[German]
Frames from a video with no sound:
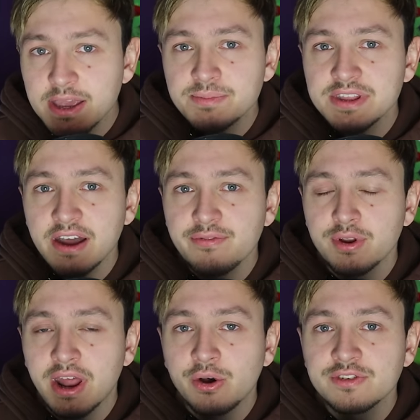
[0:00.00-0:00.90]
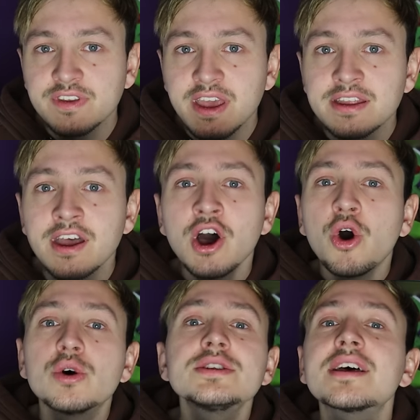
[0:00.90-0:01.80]
gibt, die davon ausgeht
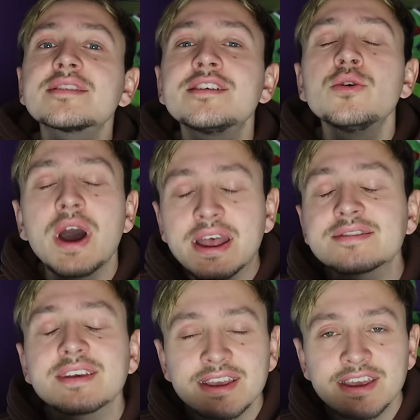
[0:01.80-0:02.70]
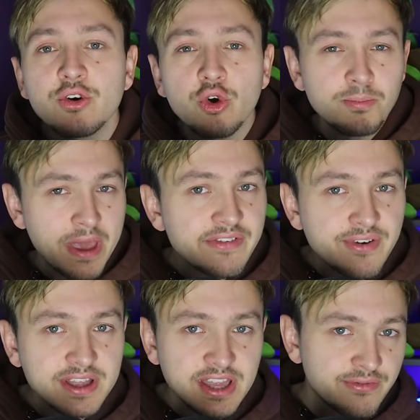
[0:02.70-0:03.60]
und dass die US-Regierung
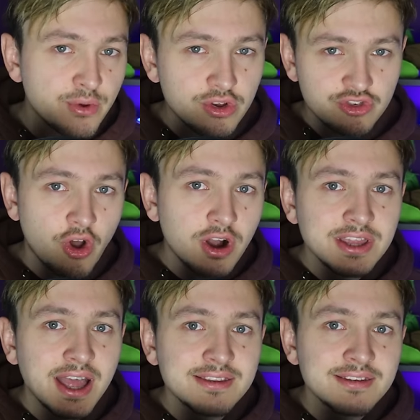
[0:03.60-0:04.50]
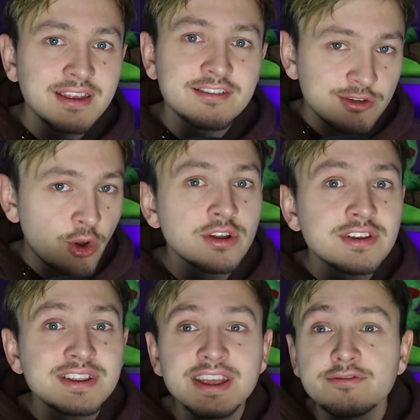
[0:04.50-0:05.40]
mehrfach dafür gesorgt hatte, dass
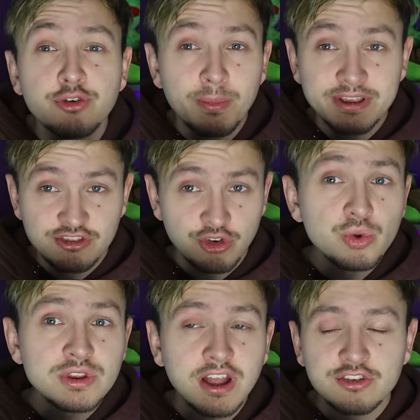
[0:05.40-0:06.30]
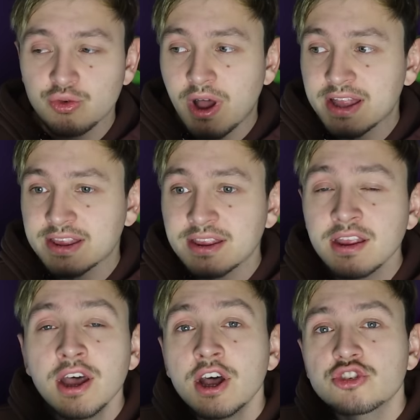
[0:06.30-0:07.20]
Leute, die Informationen dazu
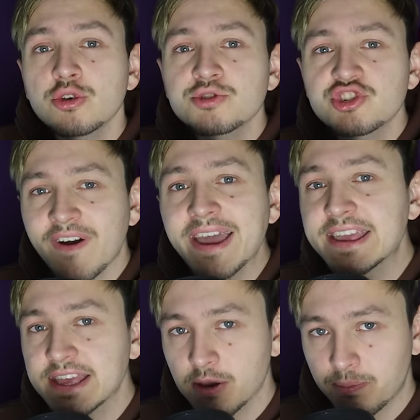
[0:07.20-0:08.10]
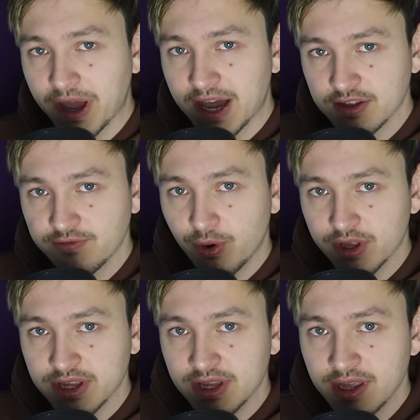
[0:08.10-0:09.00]
hatten, zum Schweigen gebracht
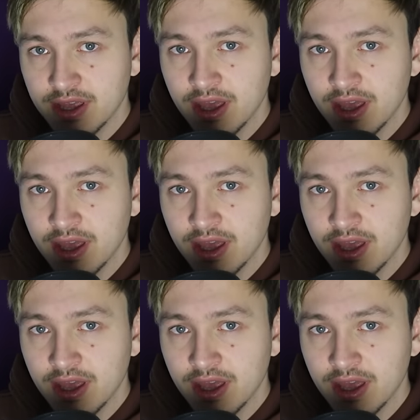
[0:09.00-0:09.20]
wurden.